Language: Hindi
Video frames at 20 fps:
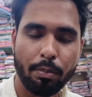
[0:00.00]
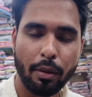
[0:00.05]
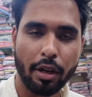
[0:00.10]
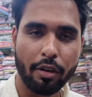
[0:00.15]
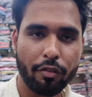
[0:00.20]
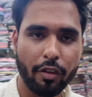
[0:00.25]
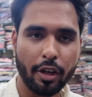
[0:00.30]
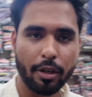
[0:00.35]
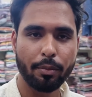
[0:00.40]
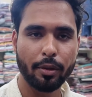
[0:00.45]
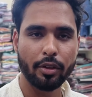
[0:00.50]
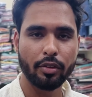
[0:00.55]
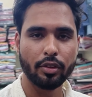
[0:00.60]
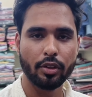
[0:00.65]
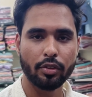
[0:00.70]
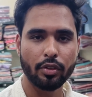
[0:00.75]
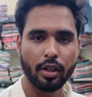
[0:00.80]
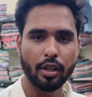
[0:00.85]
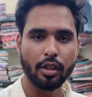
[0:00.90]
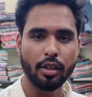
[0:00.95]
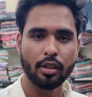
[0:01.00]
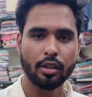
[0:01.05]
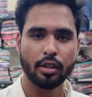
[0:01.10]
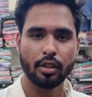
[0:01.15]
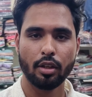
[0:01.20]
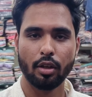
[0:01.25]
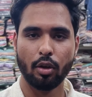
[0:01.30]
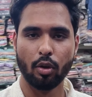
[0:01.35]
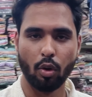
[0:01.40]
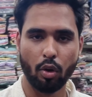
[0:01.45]
परफेक्ट बिजनेस है
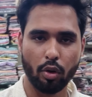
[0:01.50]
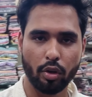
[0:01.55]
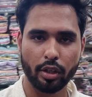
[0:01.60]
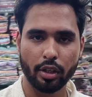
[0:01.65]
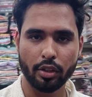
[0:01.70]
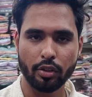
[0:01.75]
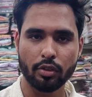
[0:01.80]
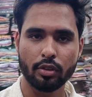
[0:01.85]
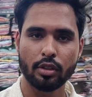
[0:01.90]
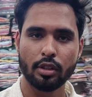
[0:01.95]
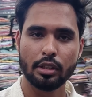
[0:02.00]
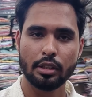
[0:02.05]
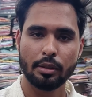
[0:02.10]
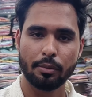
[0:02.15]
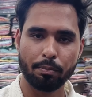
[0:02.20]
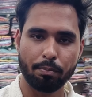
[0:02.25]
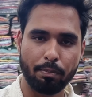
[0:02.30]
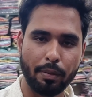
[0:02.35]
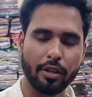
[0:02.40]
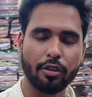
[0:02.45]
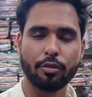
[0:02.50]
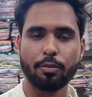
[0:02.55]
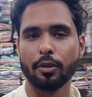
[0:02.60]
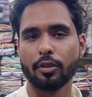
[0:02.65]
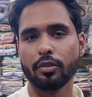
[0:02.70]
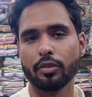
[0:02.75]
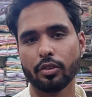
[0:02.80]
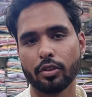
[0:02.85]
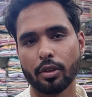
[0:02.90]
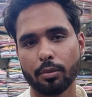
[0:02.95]
लो रिस्क बेस्ट
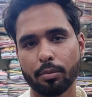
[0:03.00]
बिजनेस है